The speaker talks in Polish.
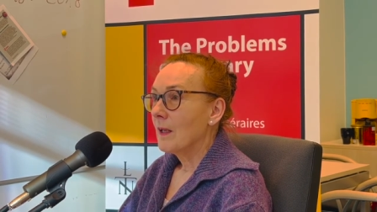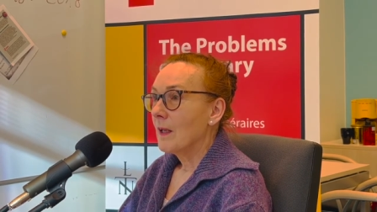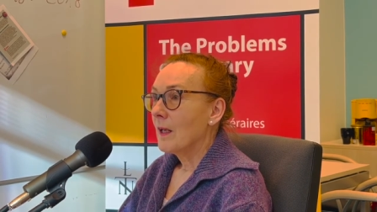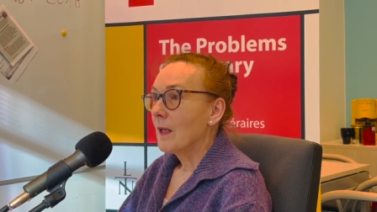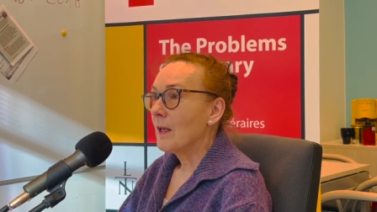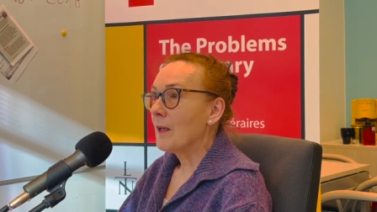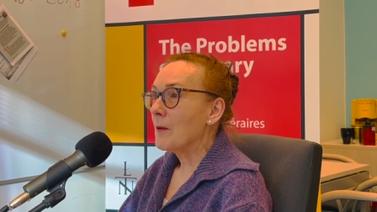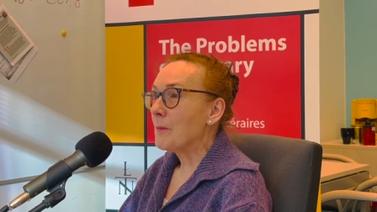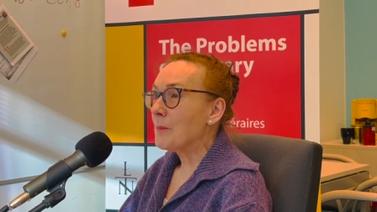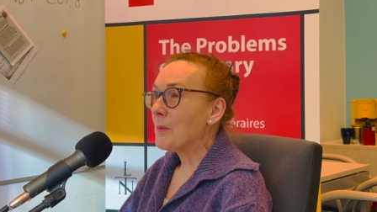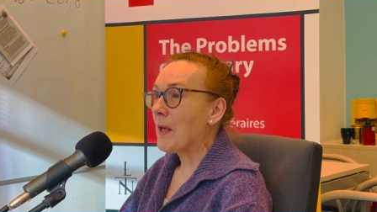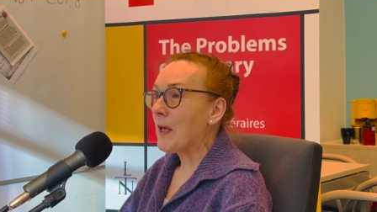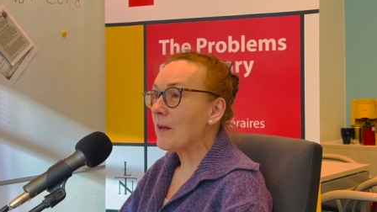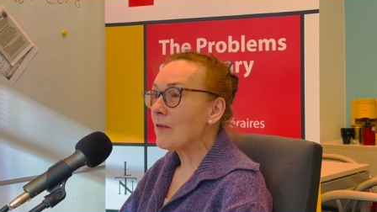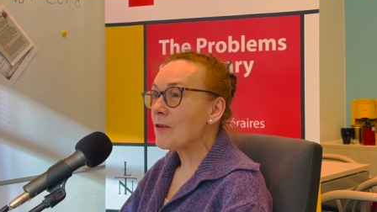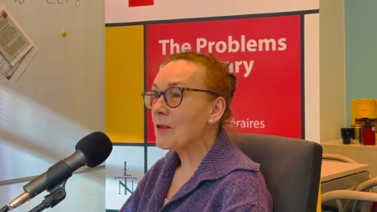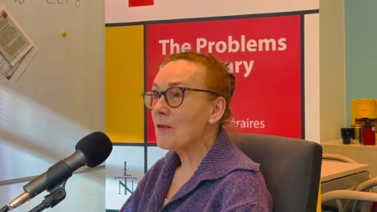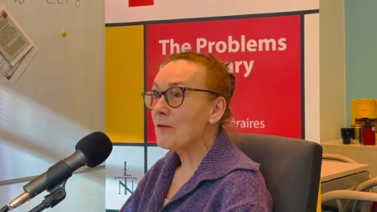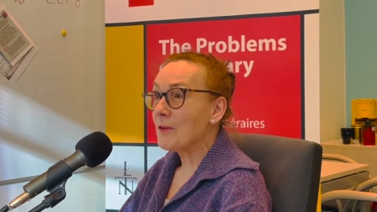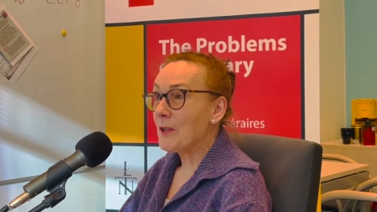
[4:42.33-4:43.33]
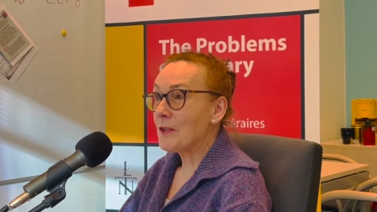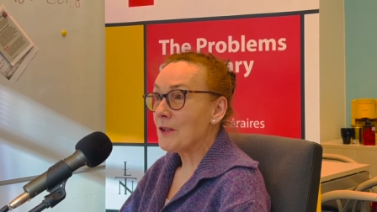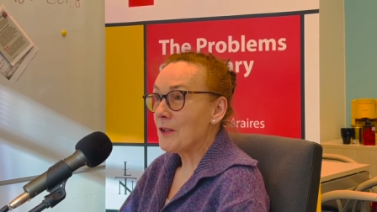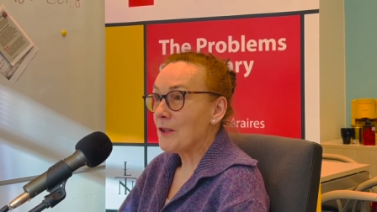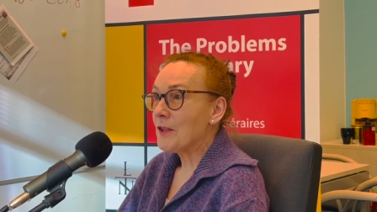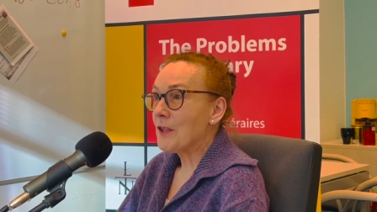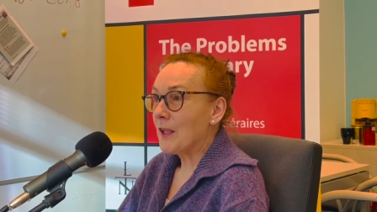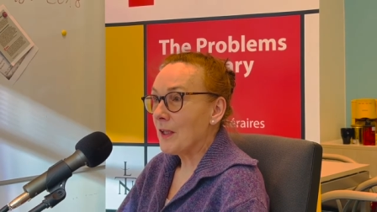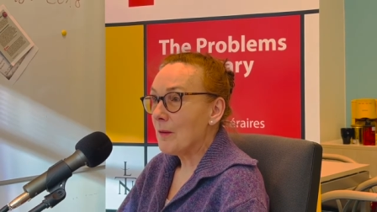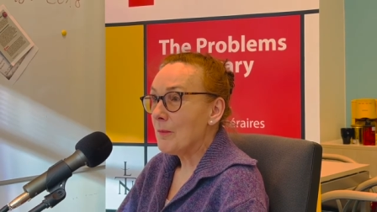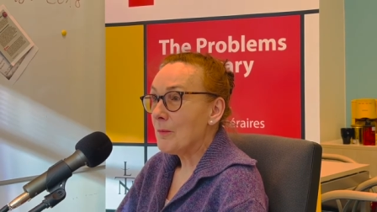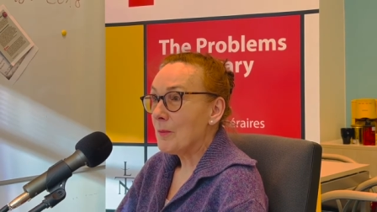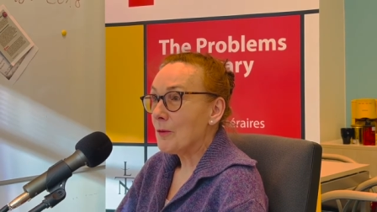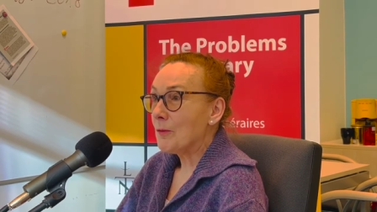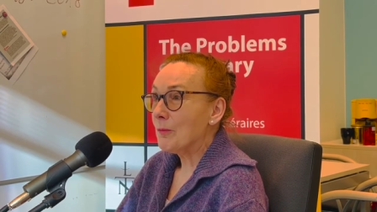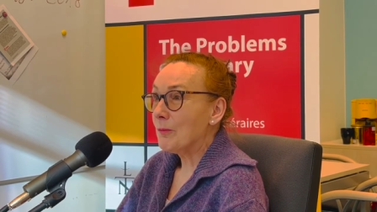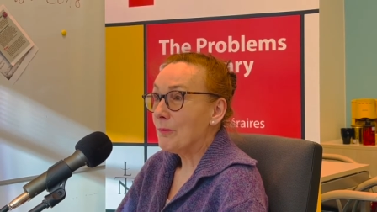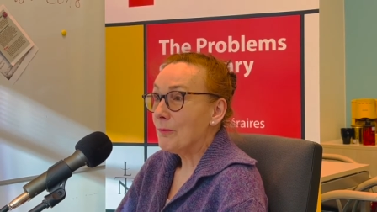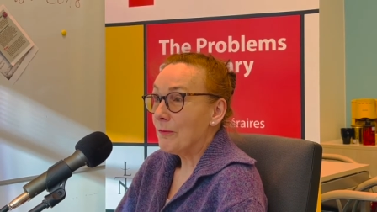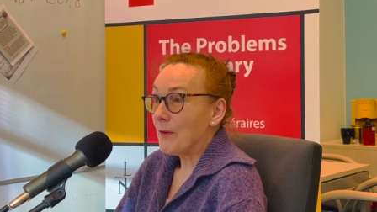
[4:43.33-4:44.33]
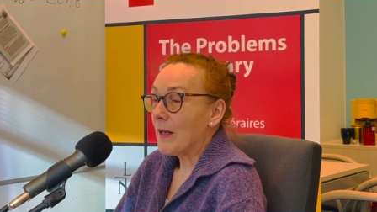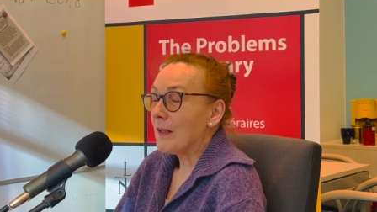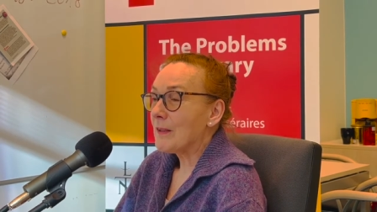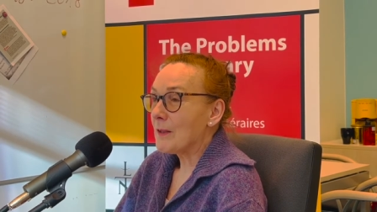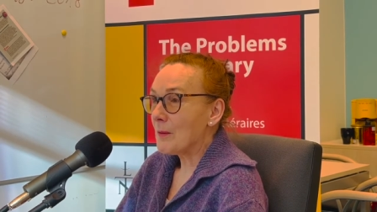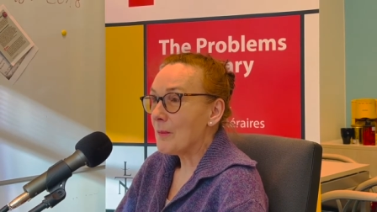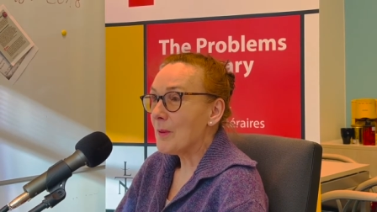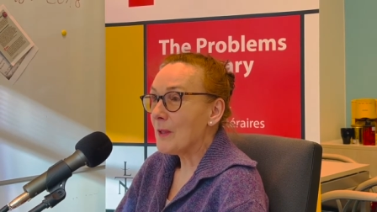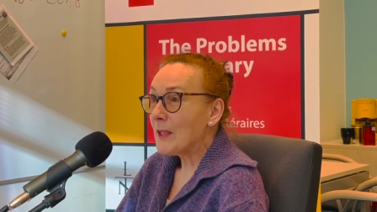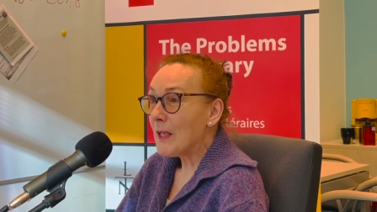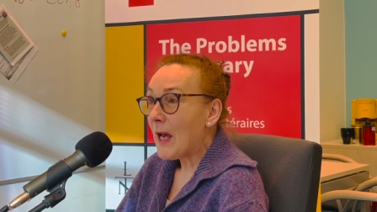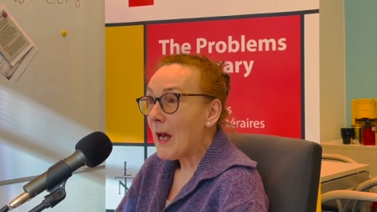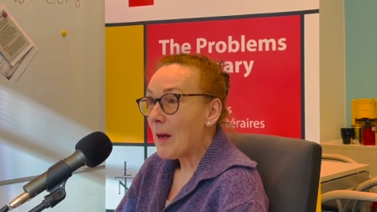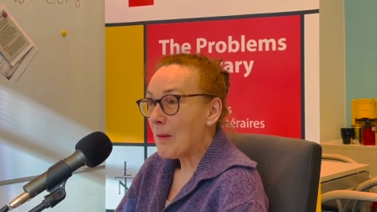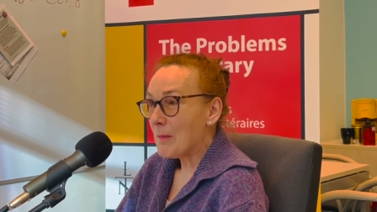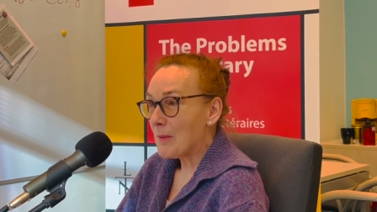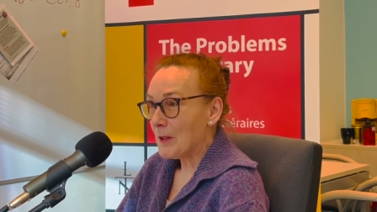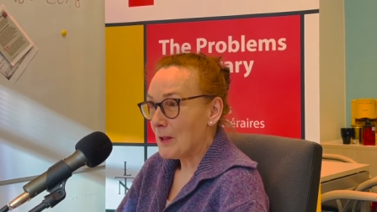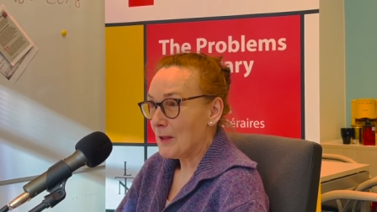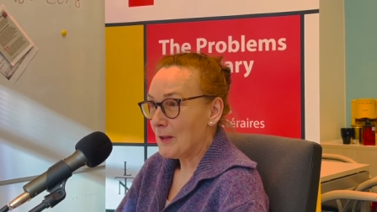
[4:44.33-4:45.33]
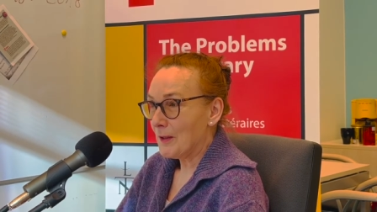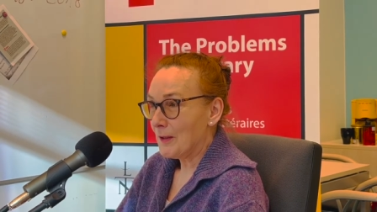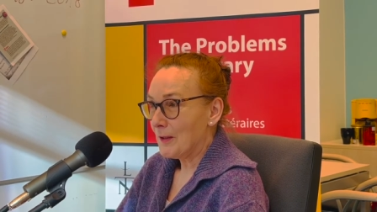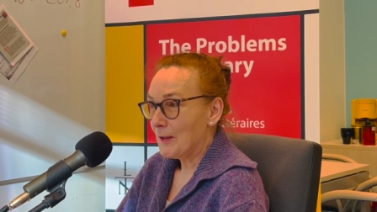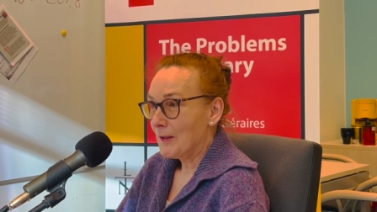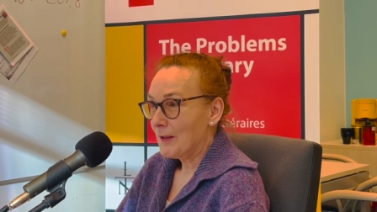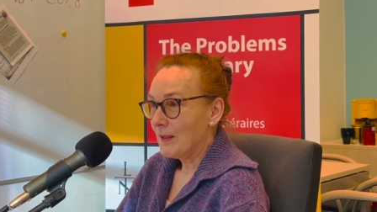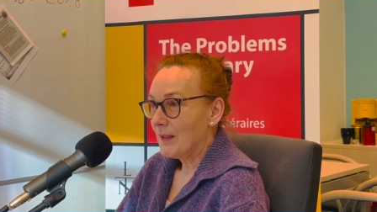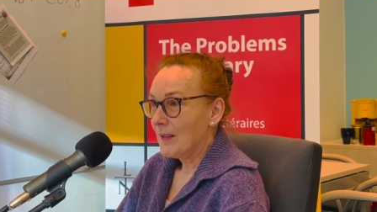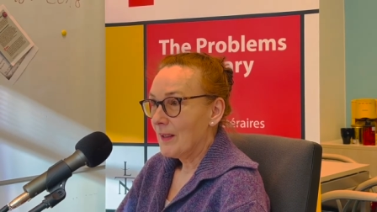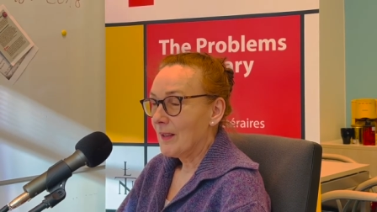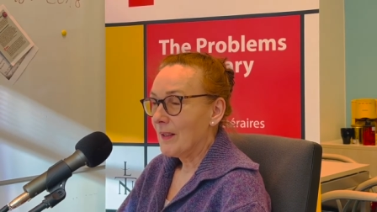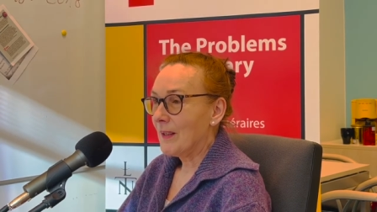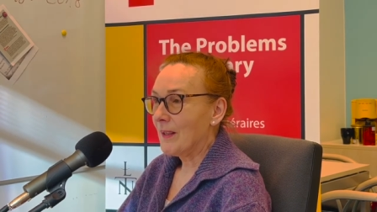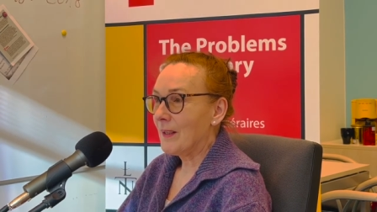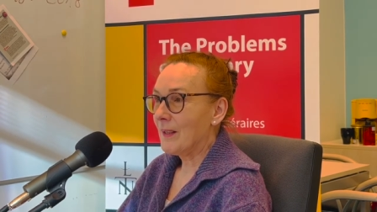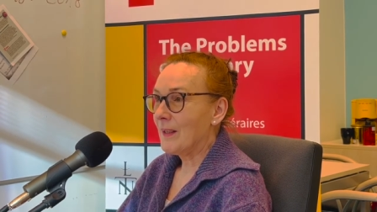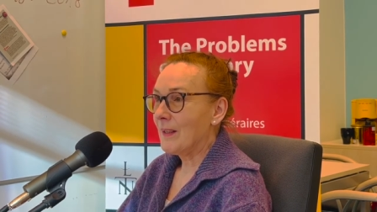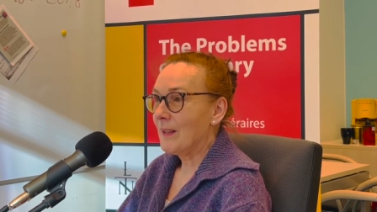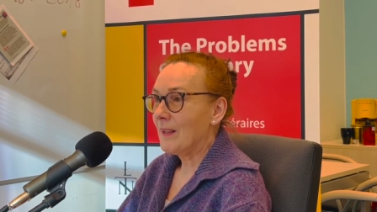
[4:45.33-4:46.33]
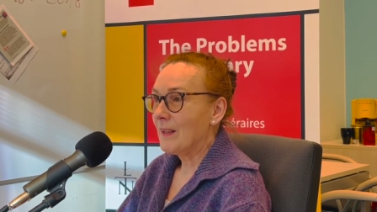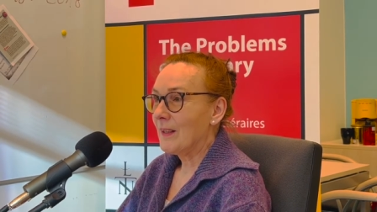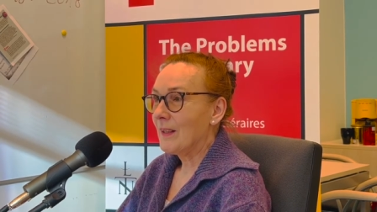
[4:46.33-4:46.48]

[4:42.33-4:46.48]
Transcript: E, pierwszym właścicielem był Walter Benjamin. A nie, e, a